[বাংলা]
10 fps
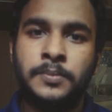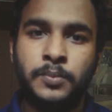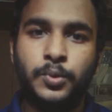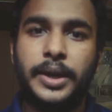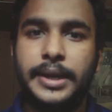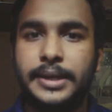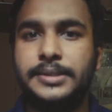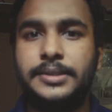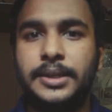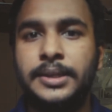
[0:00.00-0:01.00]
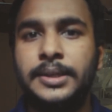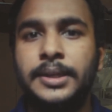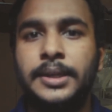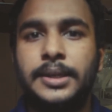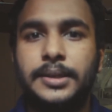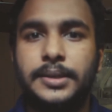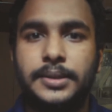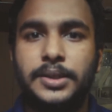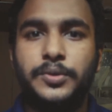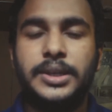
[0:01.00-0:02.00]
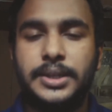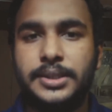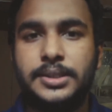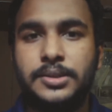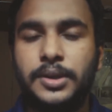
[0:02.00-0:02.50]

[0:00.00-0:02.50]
বুকের এক্স রে ইউরিন টেস্ট